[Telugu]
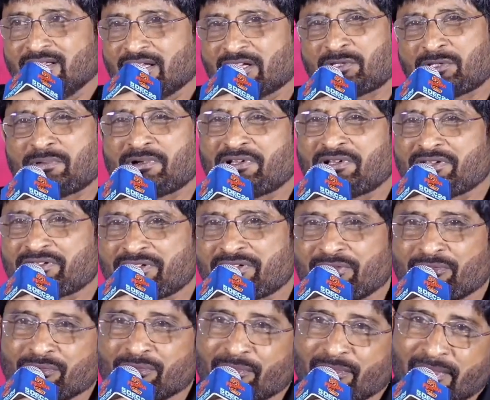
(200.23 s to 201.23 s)

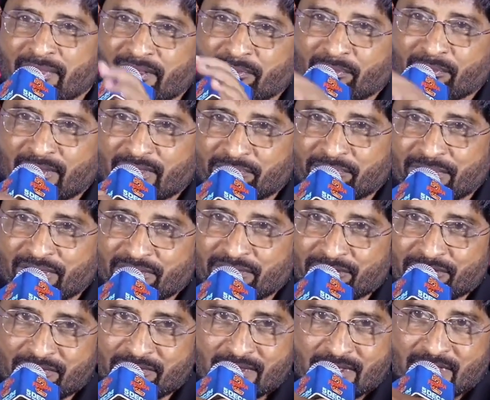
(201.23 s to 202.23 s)
ఎక్స్పెక్టేషన్ ఉంది మేడం
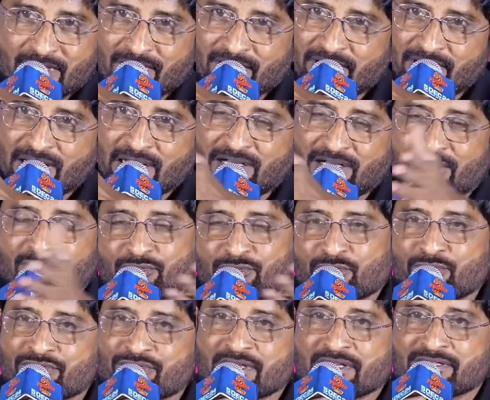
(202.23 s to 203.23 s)
మీరు ఎక్కడ
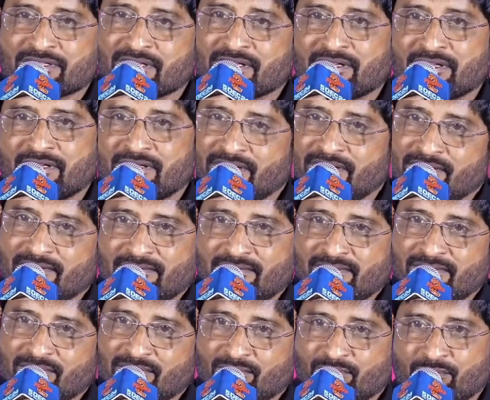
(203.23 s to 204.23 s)
చూసినా సరే
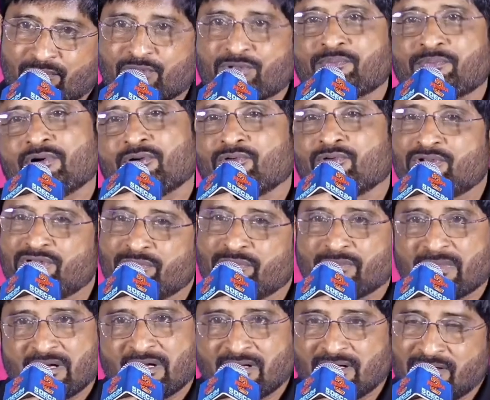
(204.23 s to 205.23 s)
పుష్ప గురించి
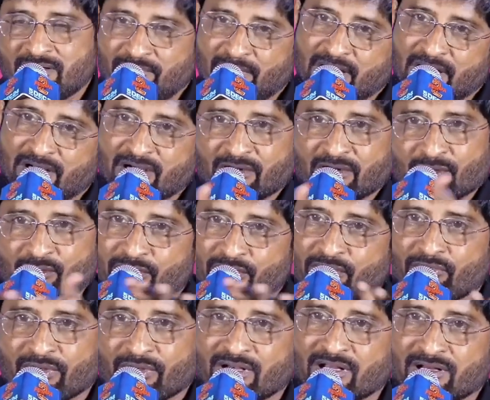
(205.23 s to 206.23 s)
మా
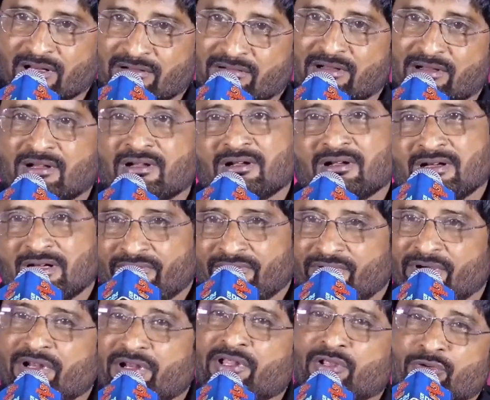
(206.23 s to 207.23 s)
మాట్లాడుకోవటం విన్నారు
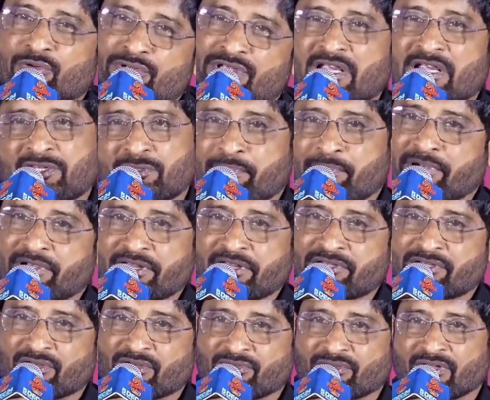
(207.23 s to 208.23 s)
డెఫినెట్గా హ్యూజ్
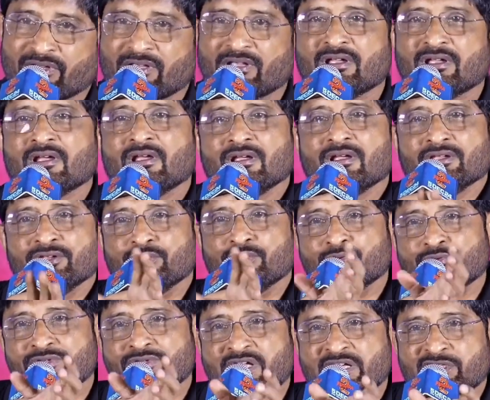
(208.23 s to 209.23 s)
ఎక్స్పెక్టేషన్ ఉంది
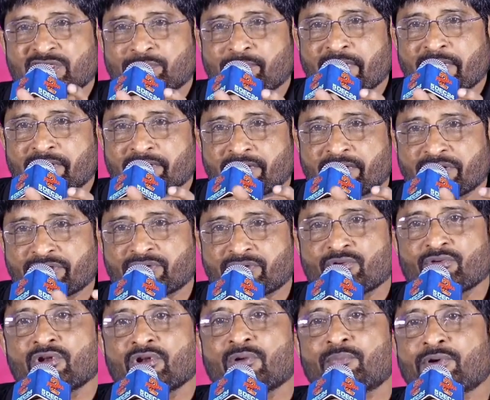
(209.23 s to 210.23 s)
హ్యూజ్
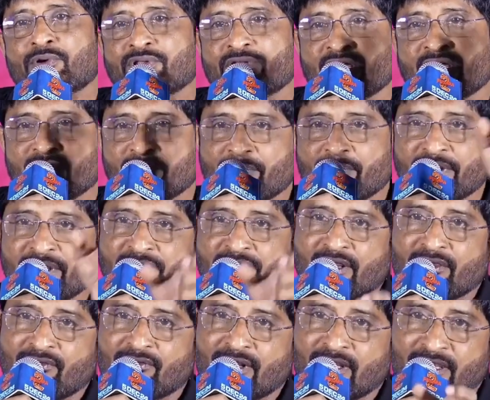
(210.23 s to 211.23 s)
ఎక్స్పెక్టేషన్ ఉన్నప్పుడు దాన్ని మీట్
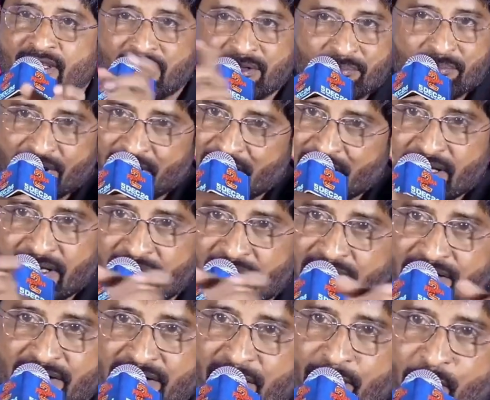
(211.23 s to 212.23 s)
అవ్వాలంటే మీరు ఏ
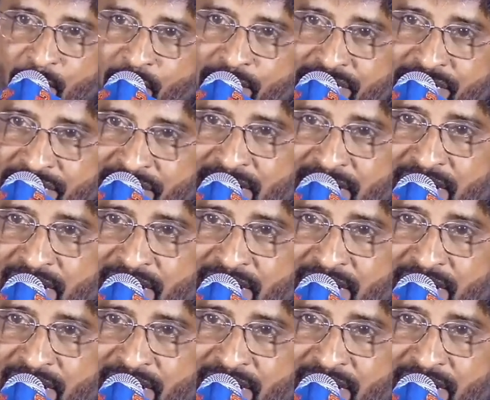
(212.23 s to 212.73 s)
అయితే పాయింట్స్